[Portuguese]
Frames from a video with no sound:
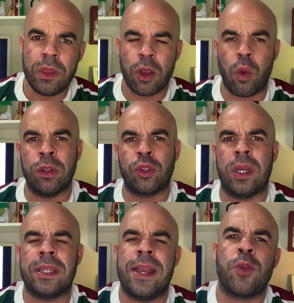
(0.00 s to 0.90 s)
contra o
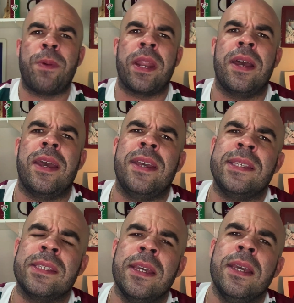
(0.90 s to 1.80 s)
Atlético
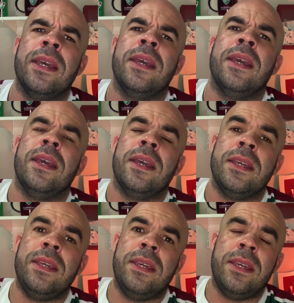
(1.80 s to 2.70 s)
Paranaense.
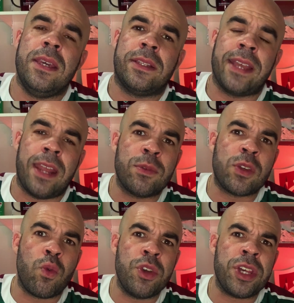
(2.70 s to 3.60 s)
E teremos
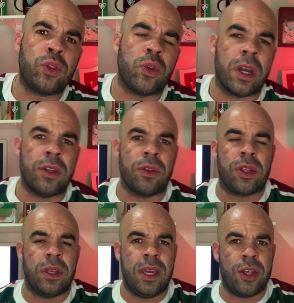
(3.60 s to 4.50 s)
alguns
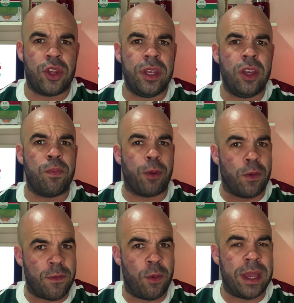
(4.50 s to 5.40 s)
retornos. Egide,
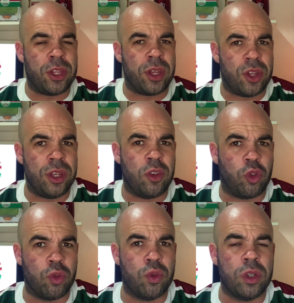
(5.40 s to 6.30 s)
provavelmente Egide,
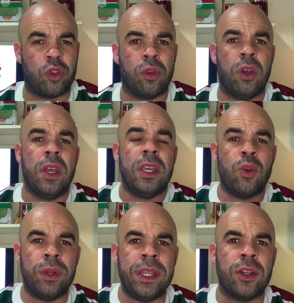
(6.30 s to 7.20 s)
Hudson e
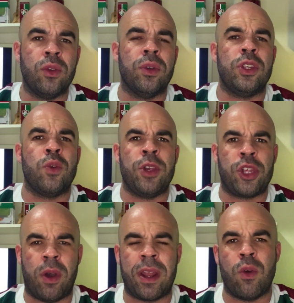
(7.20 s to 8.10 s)
o Nino. E o
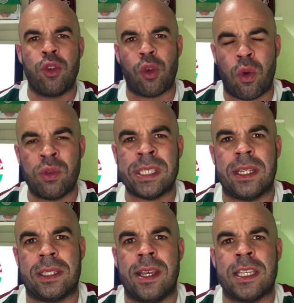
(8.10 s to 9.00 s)
Michel Araújo, com
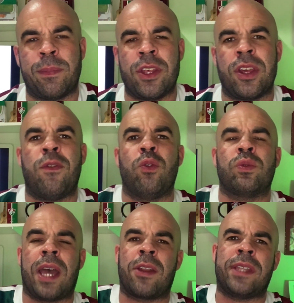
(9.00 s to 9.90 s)
certeza, para eles já
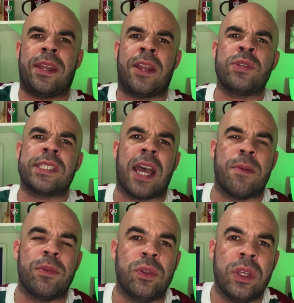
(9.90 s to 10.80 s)
voltaram a treinar no sábado.